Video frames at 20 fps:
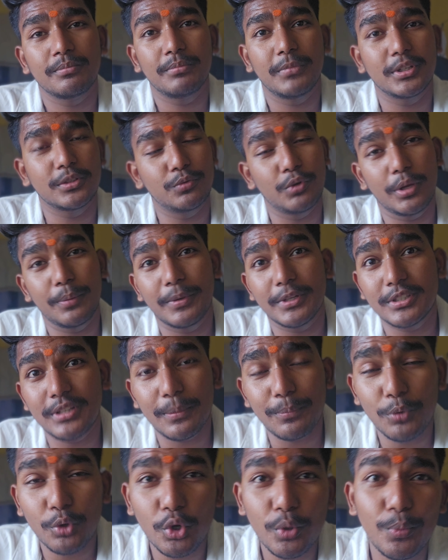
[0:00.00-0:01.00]
बस वही बस
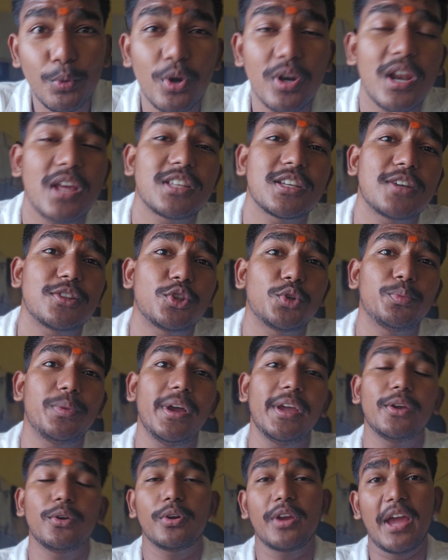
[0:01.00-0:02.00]
आप लोग को बोलना चाहता हूँ
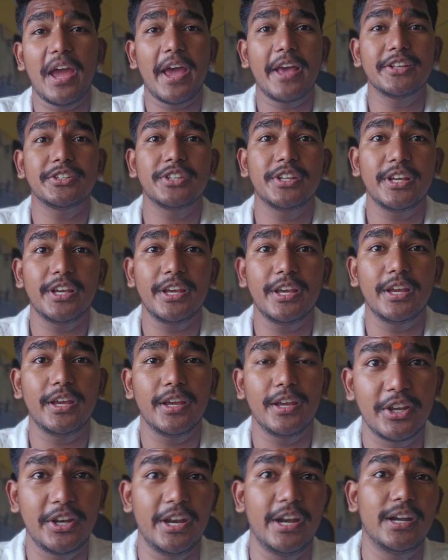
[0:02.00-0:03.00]
भाई क्योंकि एज ए
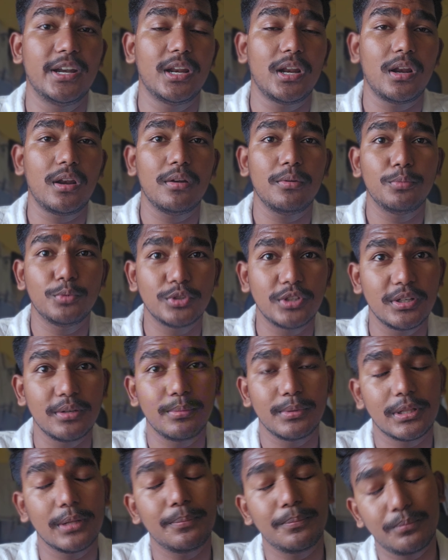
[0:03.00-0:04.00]
क्रिएटर मुझे
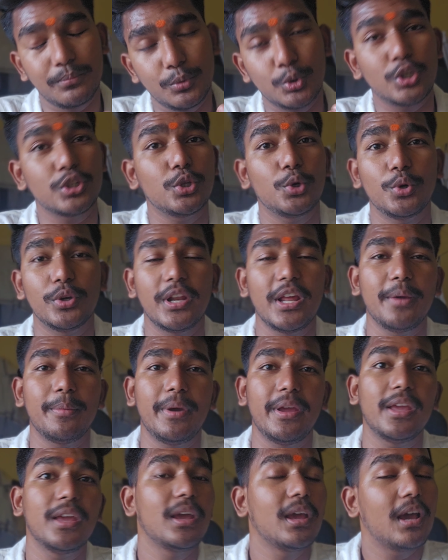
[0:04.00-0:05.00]
मतलब मुझे तो होना है
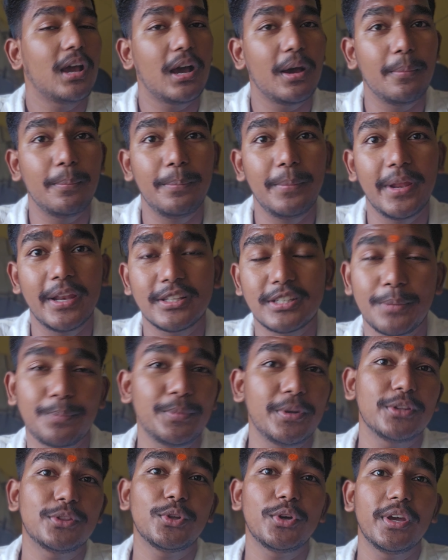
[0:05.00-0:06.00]
भाई अब मेरे
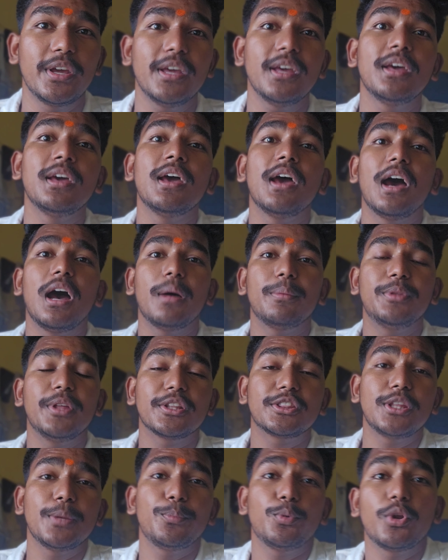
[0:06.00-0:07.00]
सपने तो है अब
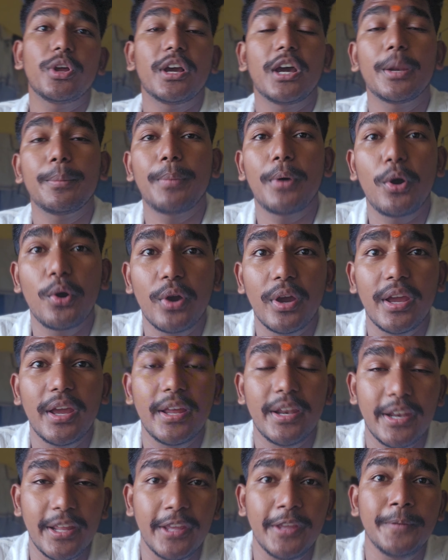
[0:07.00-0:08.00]
देखते पूरा कर पाऊंगा या
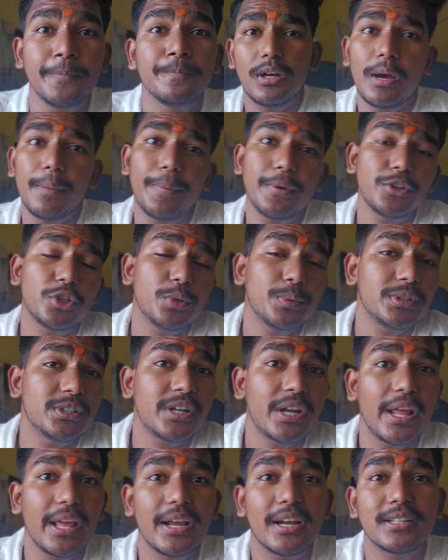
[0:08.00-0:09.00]
नहीं अपन तो बस
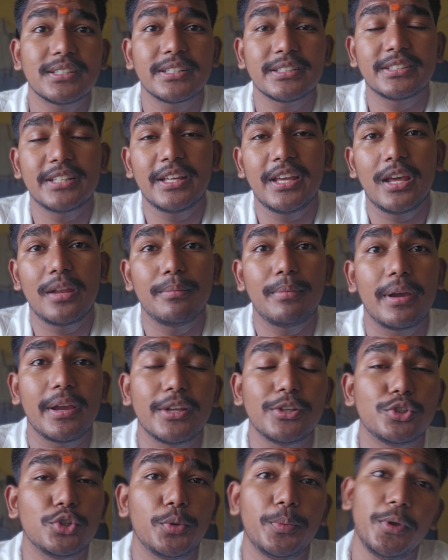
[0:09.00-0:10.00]
ट्राई कर सकते हैं यार बाकी
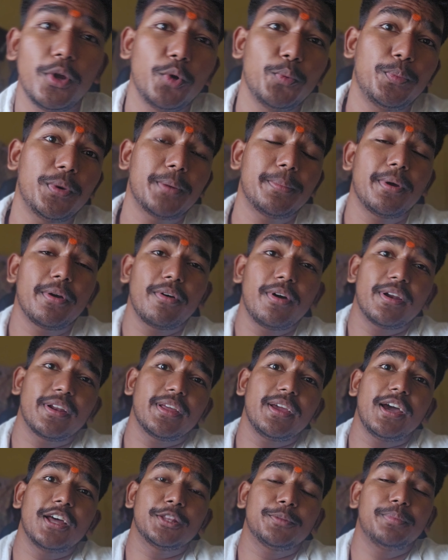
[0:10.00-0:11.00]
जो भी ऊपर भगवान के
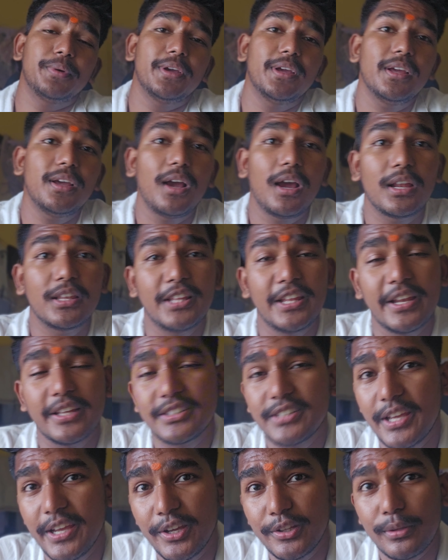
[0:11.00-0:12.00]
हाथ पे है अगर देना
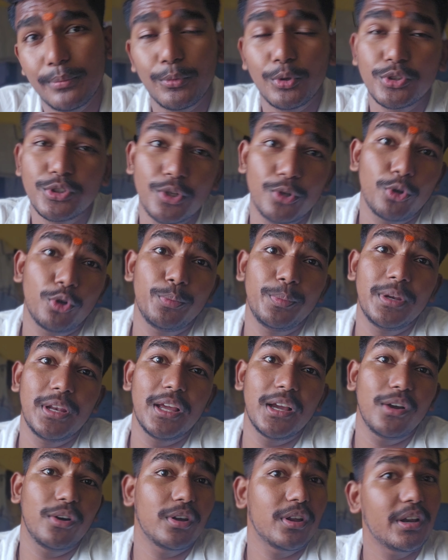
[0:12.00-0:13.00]
चाहेंगे तो हमको जरूर
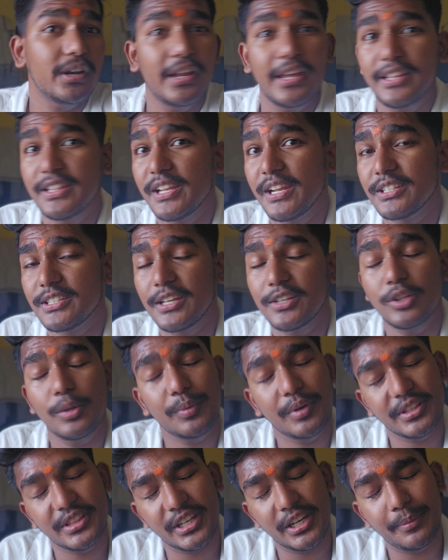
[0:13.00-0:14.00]
मिलेगा अगर नहीं देना चाहेंगे तो हम
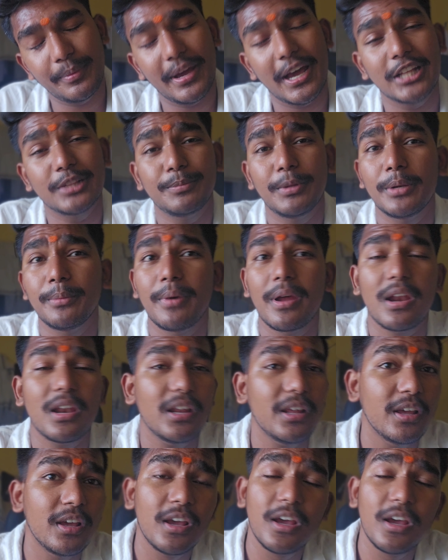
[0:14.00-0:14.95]
कितने भी हाथ पैर मार ले